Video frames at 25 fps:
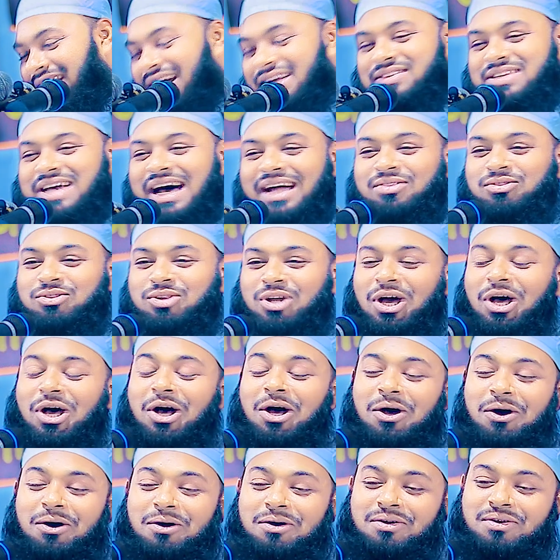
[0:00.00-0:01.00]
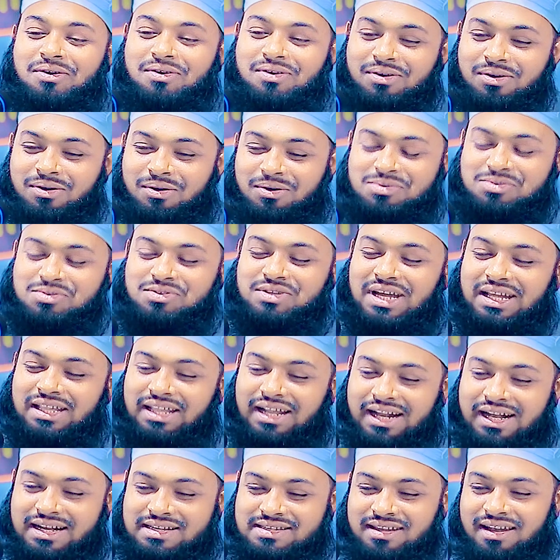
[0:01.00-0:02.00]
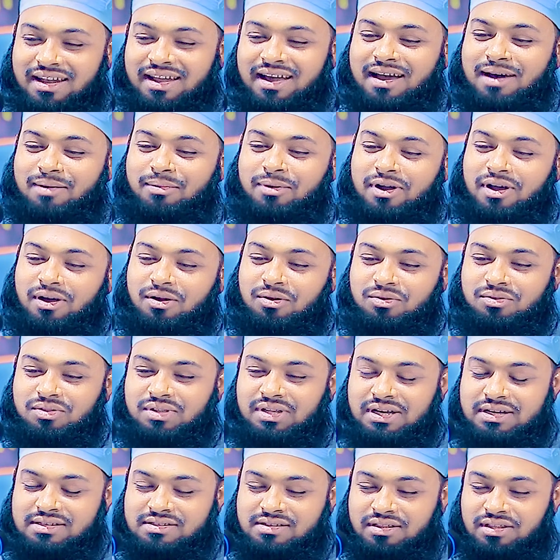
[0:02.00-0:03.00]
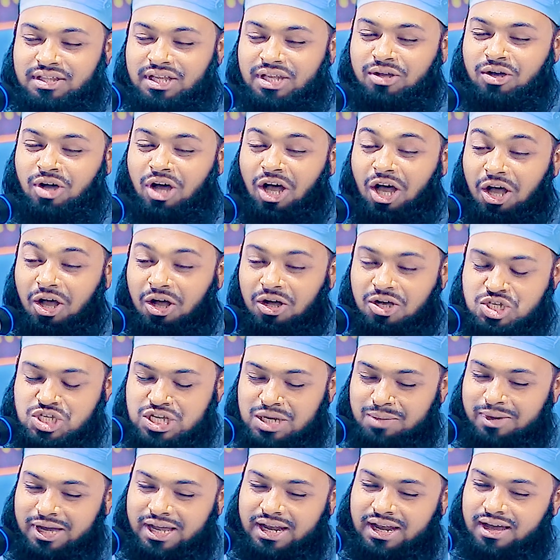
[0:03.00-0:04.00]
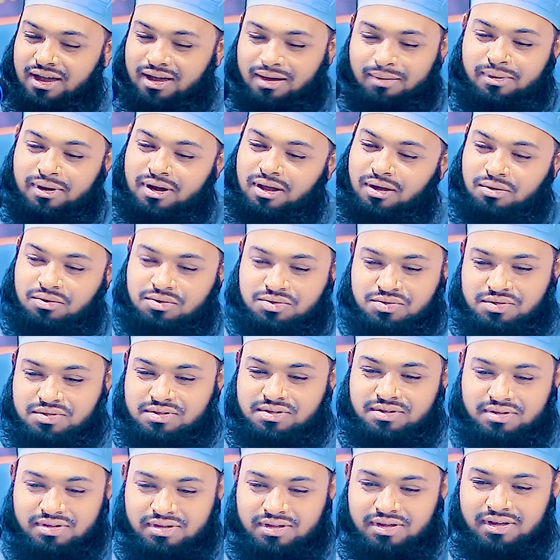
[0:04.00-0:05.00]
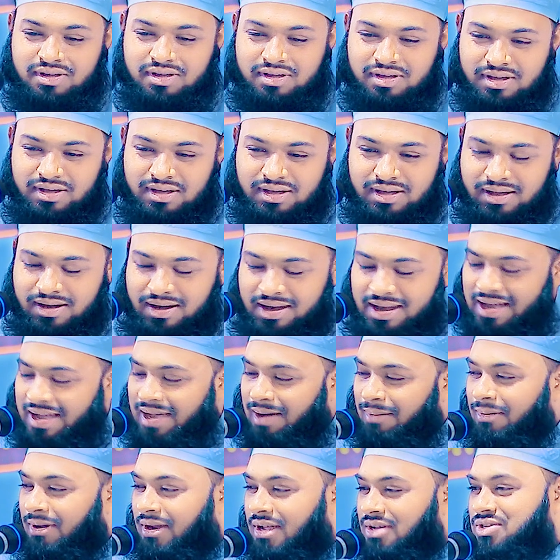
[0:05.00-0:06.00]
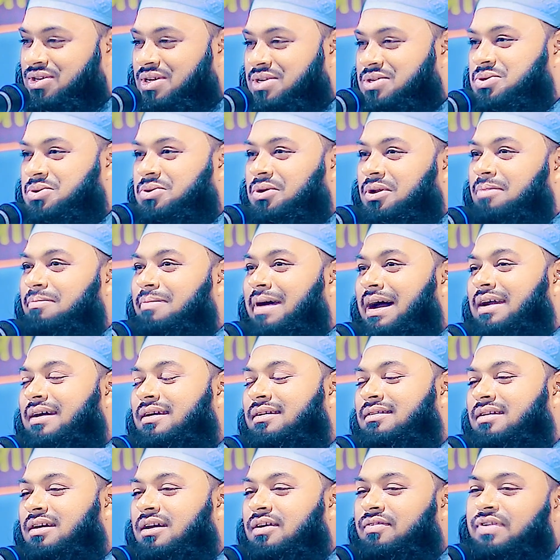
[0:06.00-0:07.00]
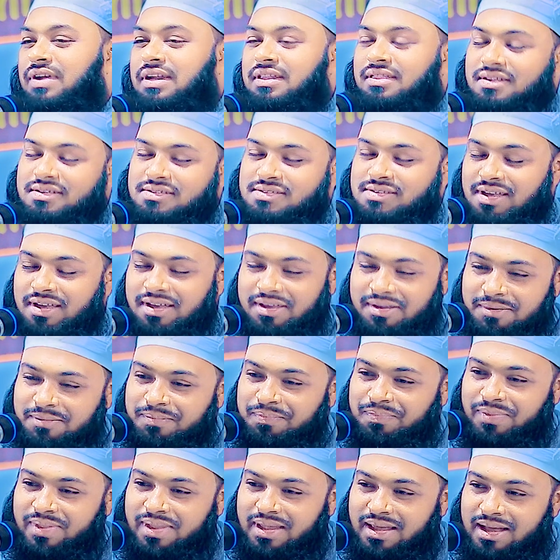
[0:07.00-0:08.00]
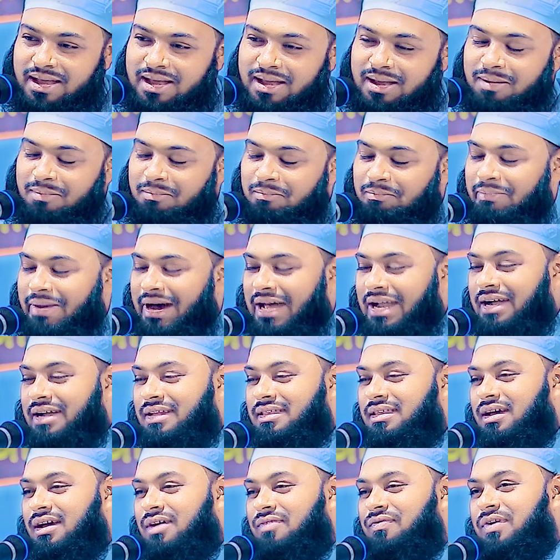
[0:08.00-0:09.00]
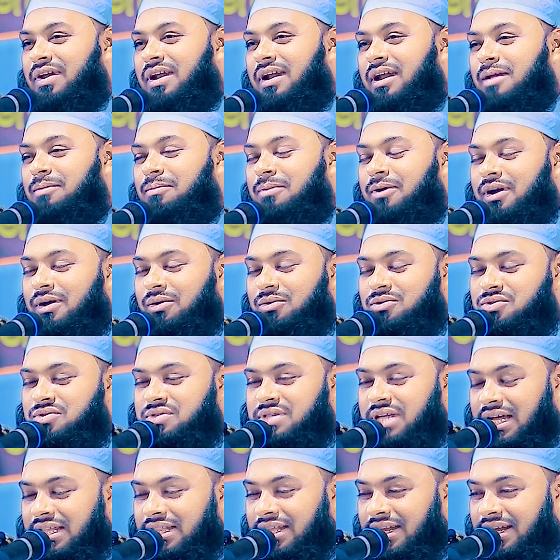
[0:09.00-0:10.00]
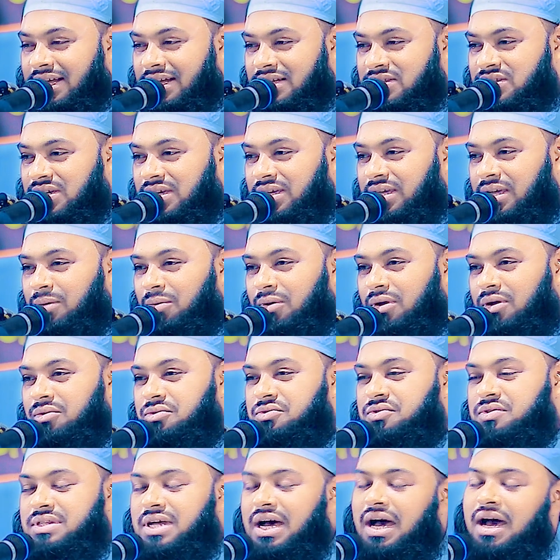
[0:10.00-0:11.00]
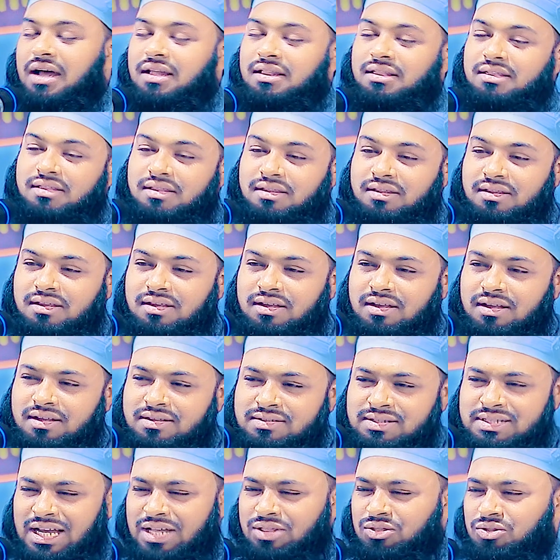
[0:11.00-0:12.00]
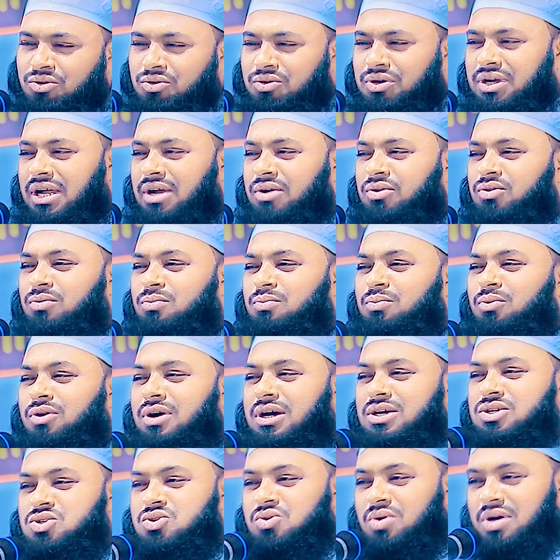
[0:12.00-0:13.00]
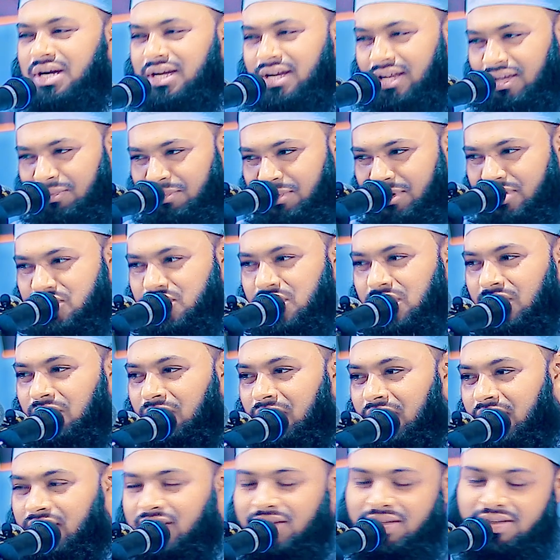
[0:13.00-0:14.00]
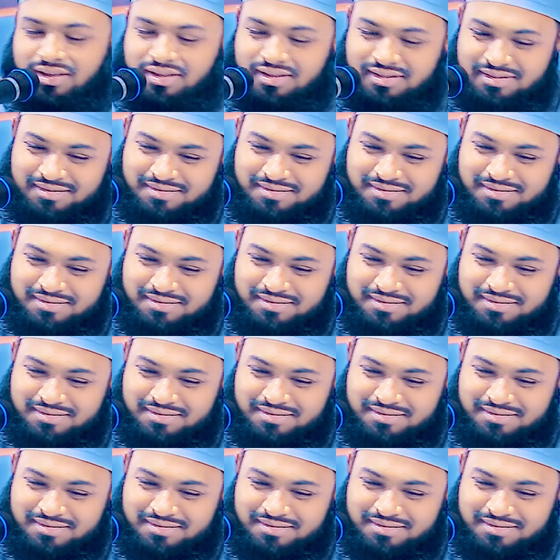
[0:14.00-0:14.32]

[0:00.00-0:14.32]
এক ছাত্র উস্তাদের কাছে লেখাপড়া করতে গেছে দীর্ঘ সময় লেখাপড়া করছে লেখাপড়া শেষ করে বাড়ির দিকে ফিরতেছে বাড়ির দিকে ফিরলে পরে উস্তাদের কাছে গিয়ে বলে উস্তাদ ছাত্রটা একটু বোকা শোকা টাইপের ছিল আর কি